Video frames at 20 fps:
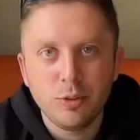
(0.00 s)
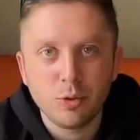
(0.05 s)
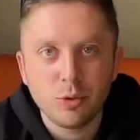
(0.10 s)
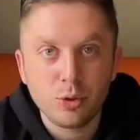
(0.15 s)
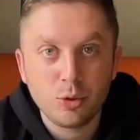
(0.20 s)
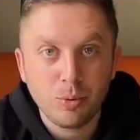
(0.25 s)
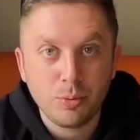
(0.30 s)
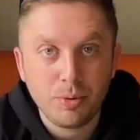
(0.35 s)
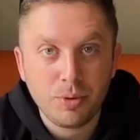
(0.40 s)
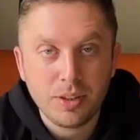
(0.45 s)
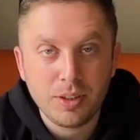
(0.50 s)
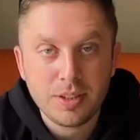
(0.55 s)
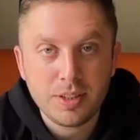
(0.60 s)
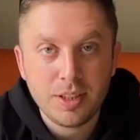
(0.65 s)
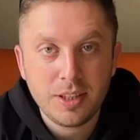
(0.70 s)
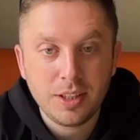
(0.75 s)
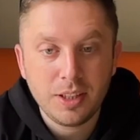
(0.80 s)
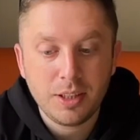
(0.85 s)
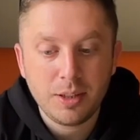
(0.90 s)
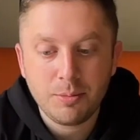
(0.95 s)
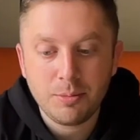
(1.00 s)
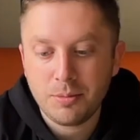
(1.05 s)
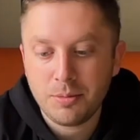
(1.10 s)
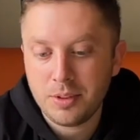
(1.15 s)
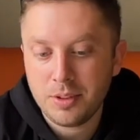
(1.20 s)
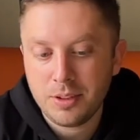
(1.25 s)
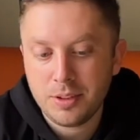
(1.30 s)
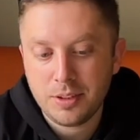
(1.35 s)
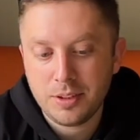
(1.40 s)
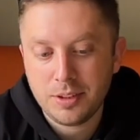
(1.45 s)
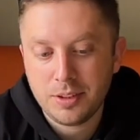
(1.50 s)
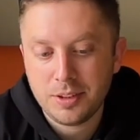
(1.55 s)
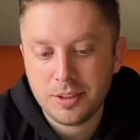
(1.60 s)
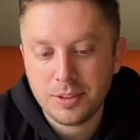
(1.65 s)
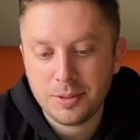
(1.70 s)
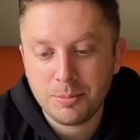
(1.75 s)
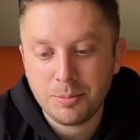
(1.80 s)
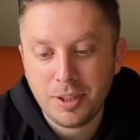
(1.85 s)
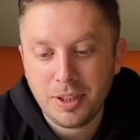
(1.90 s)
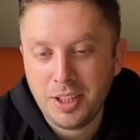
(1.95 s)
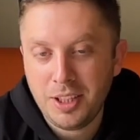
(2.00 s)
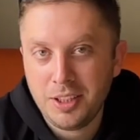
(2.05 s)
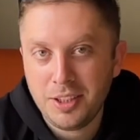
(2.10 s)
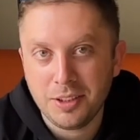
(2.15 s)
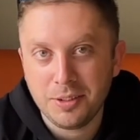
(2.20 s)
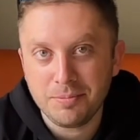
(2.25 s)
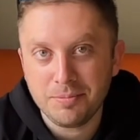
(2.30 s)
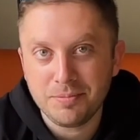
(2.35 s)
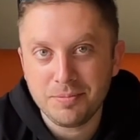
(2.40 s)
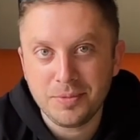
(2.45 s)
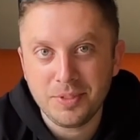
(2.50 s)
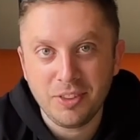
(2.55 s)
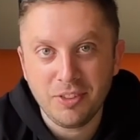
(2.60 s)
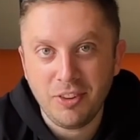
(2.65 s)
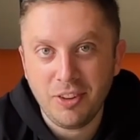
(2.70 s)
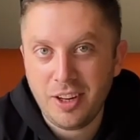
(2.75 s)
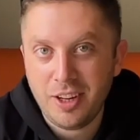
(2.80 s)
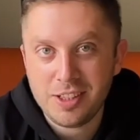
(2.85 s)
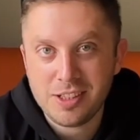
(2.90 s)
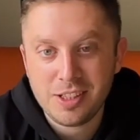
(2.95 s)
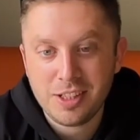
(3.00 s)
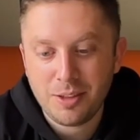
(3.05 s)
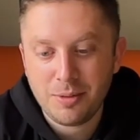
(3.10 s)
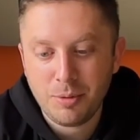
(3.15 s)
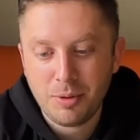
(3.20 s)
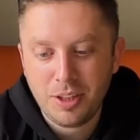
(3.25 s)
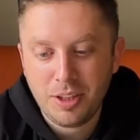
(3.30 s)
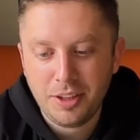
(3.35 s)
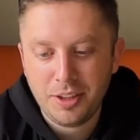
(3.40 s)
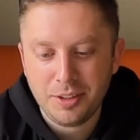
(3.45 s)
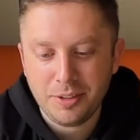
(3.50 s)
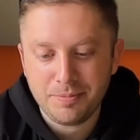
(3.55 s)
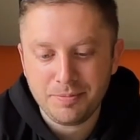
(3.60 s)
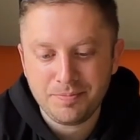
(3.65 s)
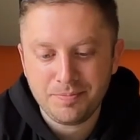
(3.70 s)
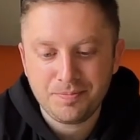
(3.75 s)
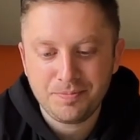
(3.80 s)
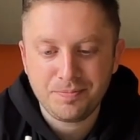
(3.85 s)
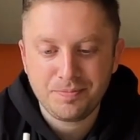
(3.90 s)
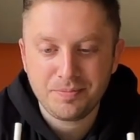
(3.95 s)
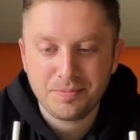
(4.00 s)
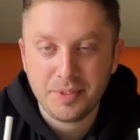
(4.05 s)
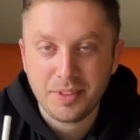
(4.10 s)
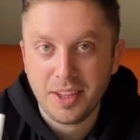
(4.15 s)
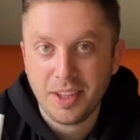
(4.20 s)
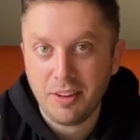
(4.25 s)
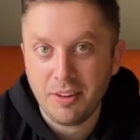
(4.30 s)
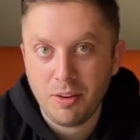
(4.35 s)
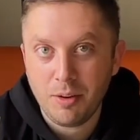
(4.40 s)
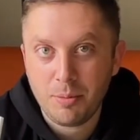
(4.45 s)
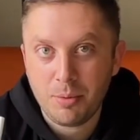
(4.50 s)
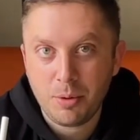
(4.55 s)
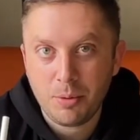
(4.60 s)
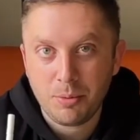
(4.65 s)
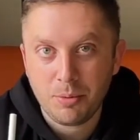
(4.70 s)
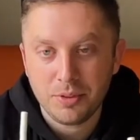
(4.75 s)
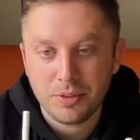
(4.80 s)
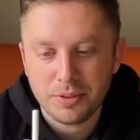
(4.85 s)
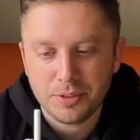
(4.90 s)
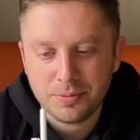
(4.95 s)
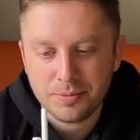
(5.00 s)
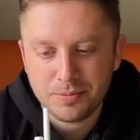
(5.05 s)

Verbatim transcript: Ну что, принесли нам э, мохито. Два разных мохито. Давай пробовать.